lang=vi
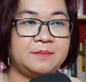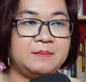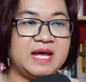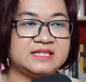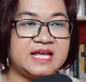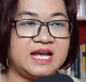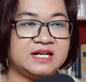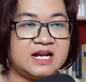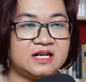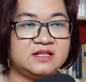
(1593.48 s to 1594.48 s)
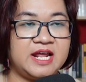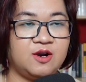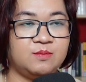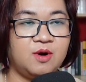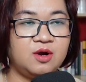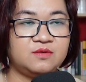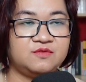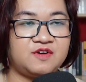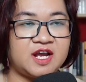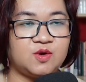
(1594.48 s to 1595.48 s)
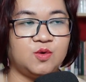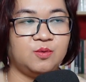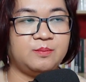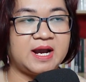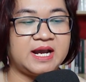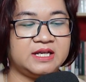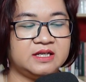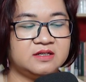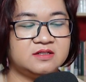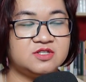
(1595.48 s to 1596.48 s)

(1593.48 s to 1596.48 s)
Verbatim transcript: Bà ta gắng đào mót vài củ mài,